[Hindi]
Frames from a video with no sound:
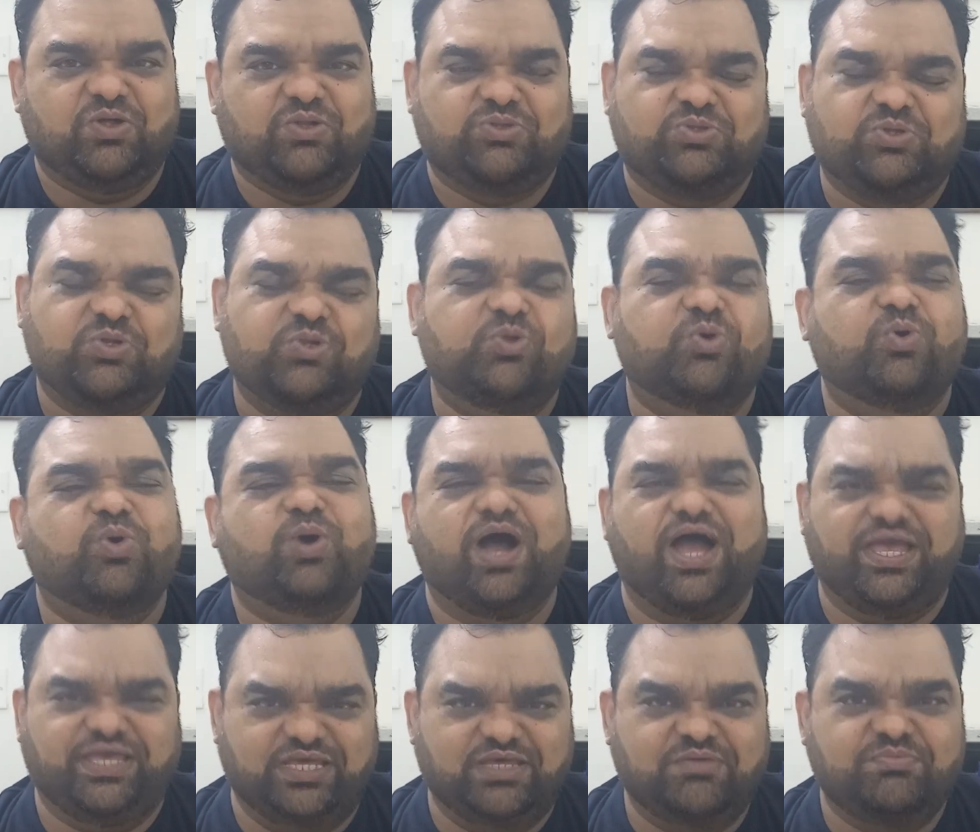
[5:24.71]
तो लोग
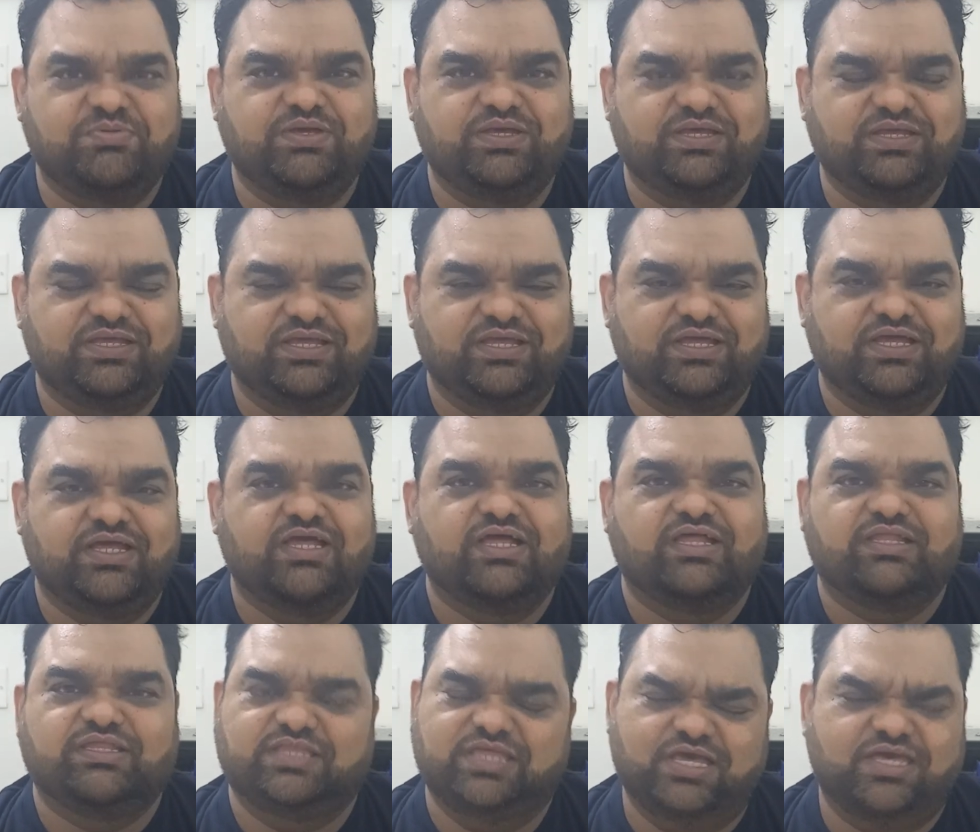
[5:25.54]
आएंगे भी
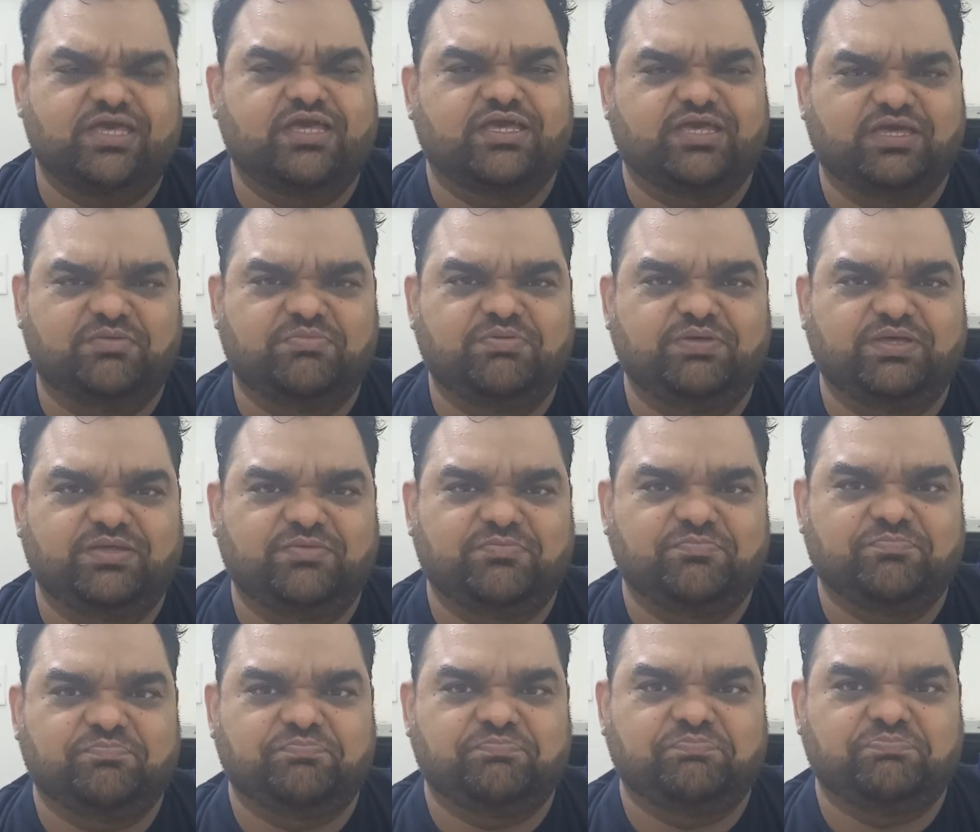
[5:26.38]
देखेंगे भी
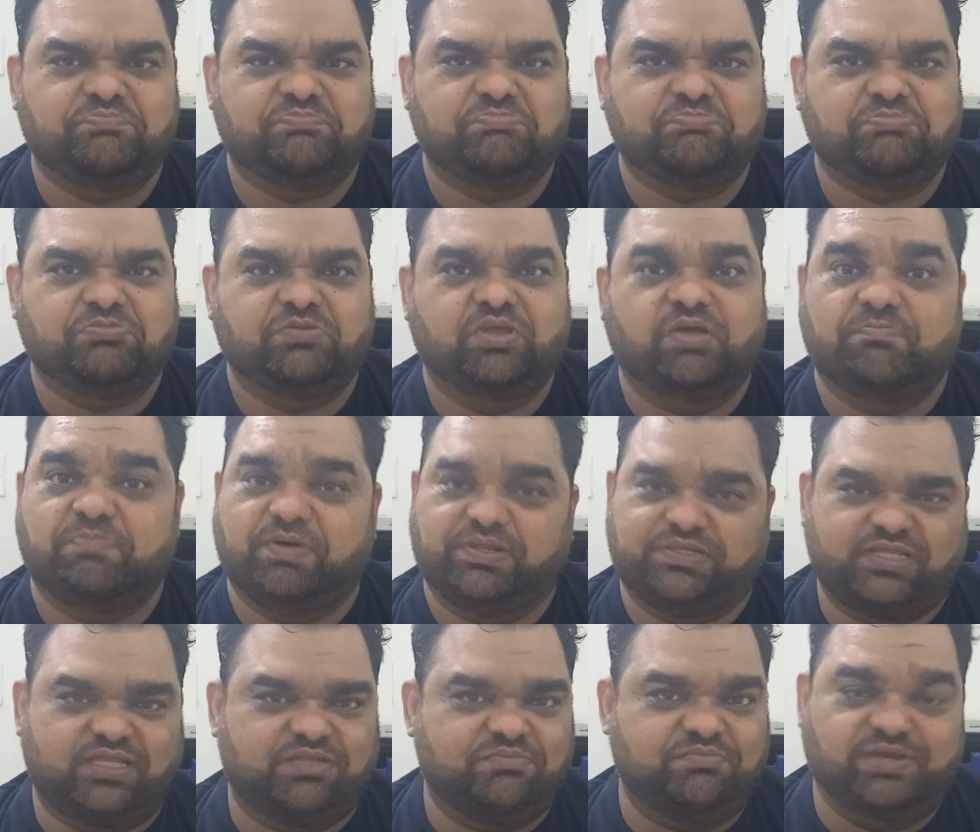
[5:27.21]

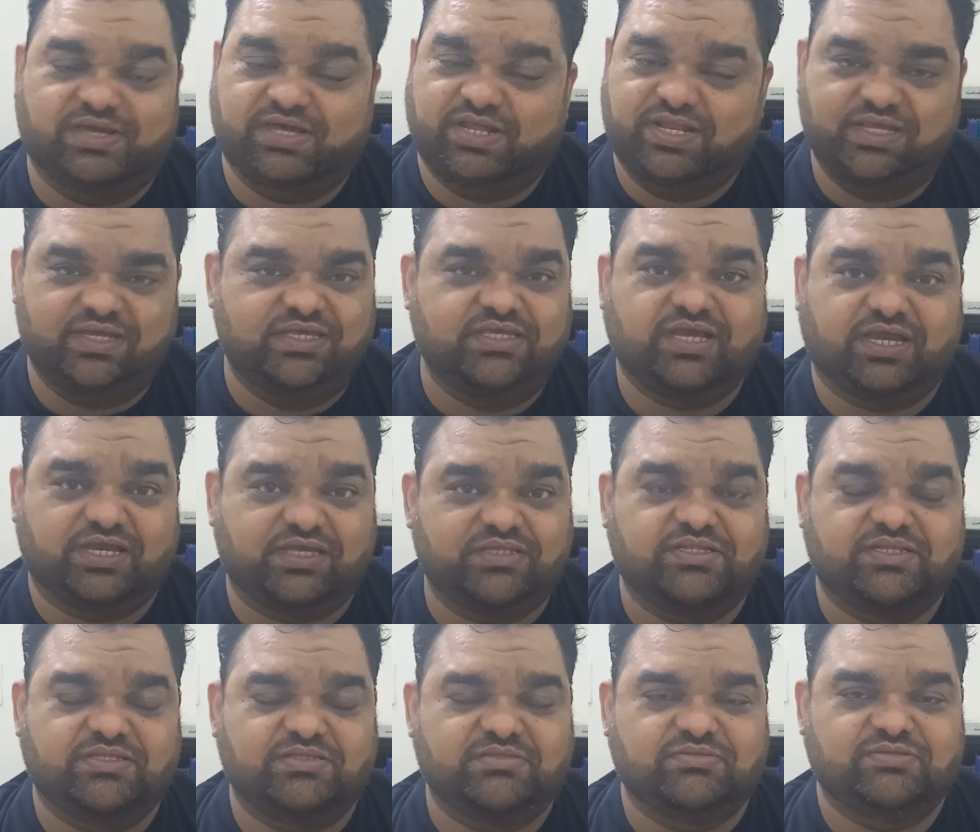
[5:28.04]
पसंद भी करेंगे
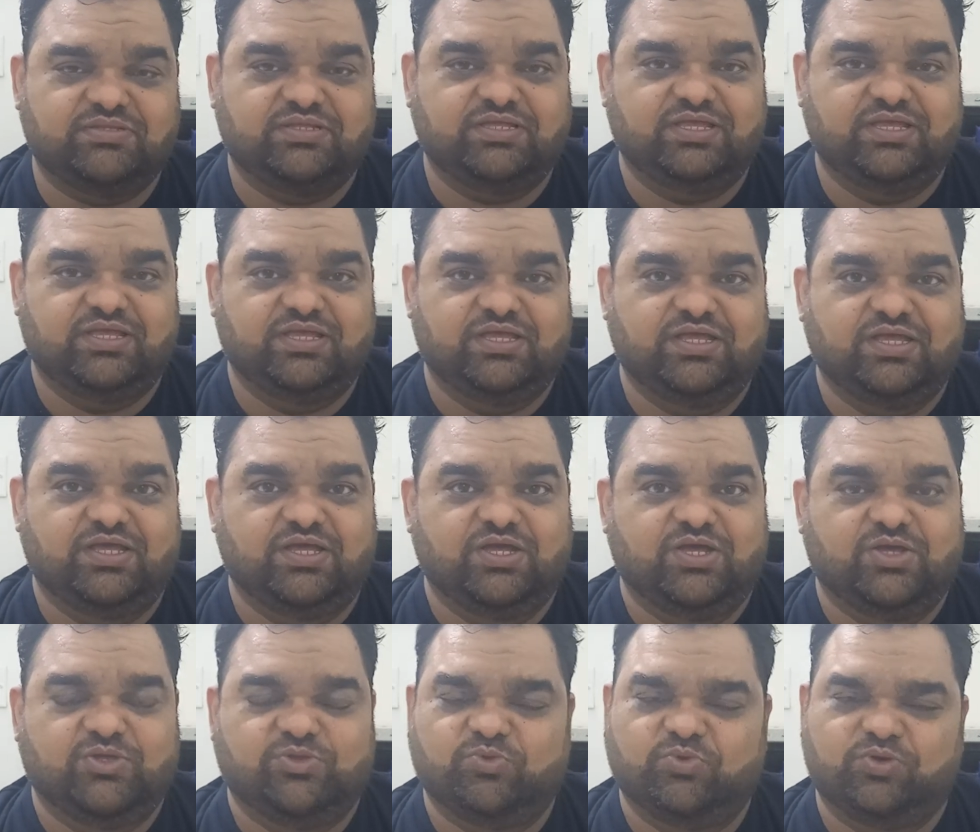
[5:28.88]
यकीनन
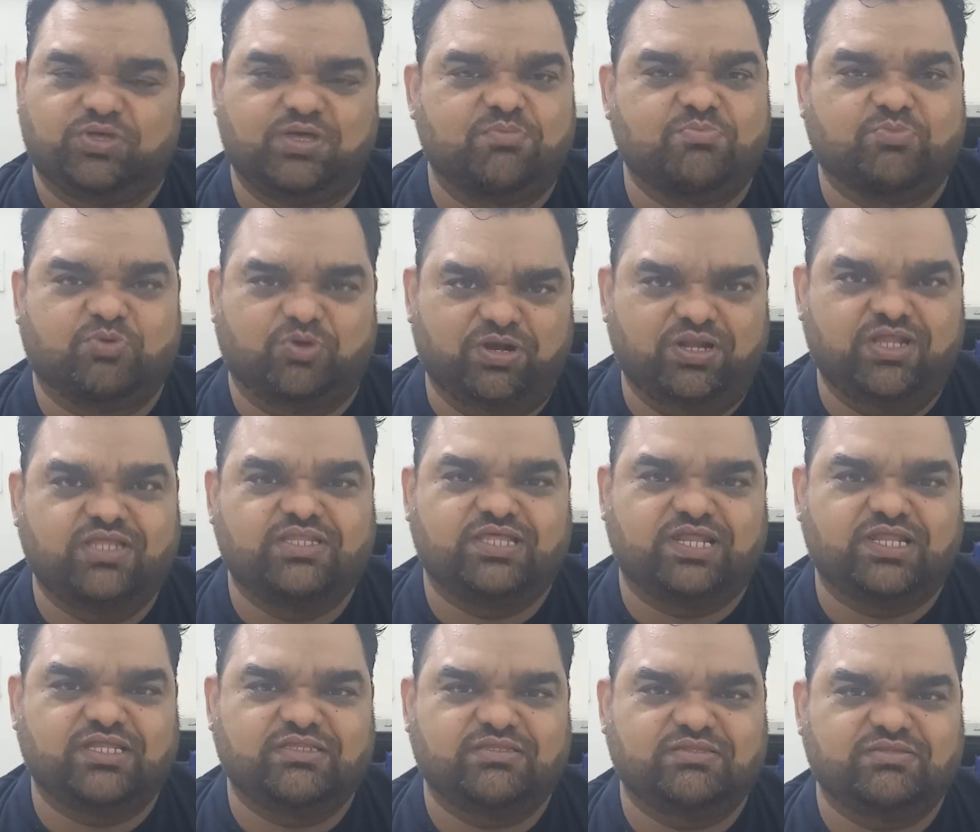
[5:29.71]
क्योंकि
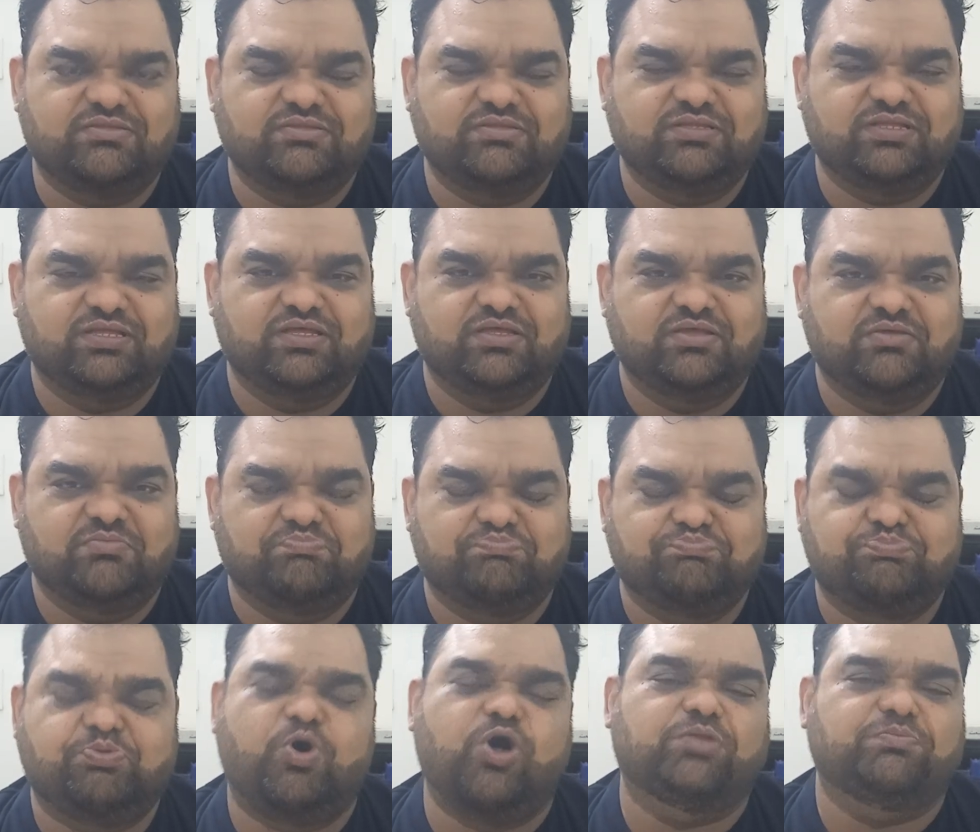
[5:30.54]
मुरलीधरन
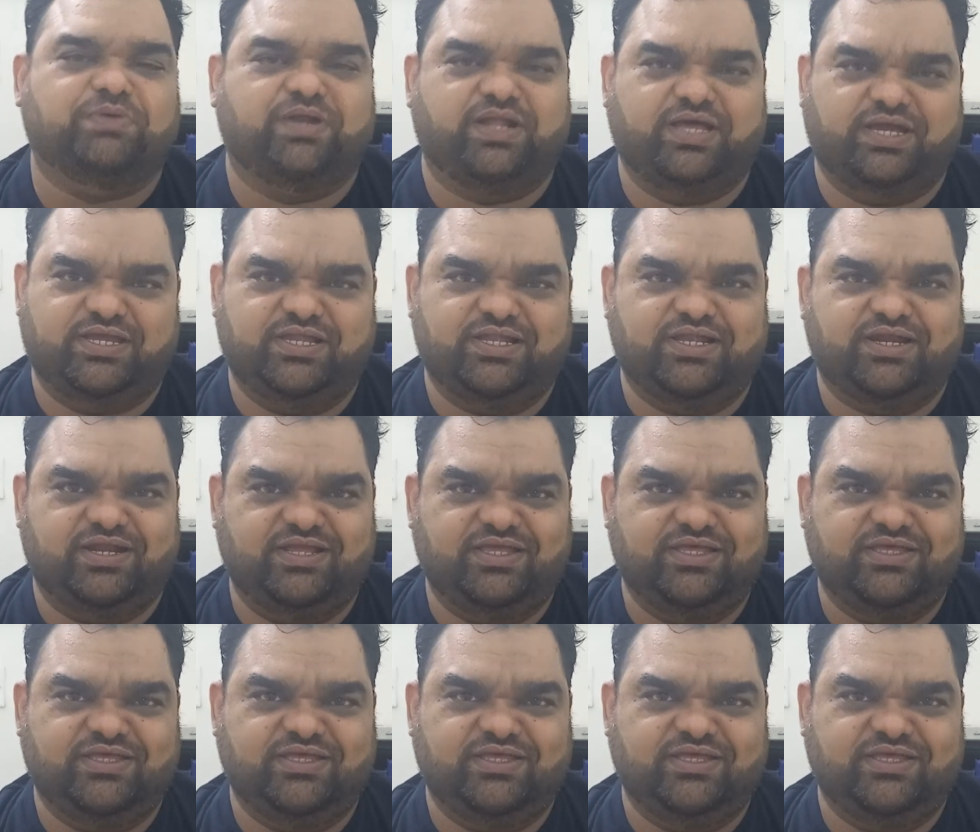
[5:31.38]
बहुत बड़ा खिलाड़ी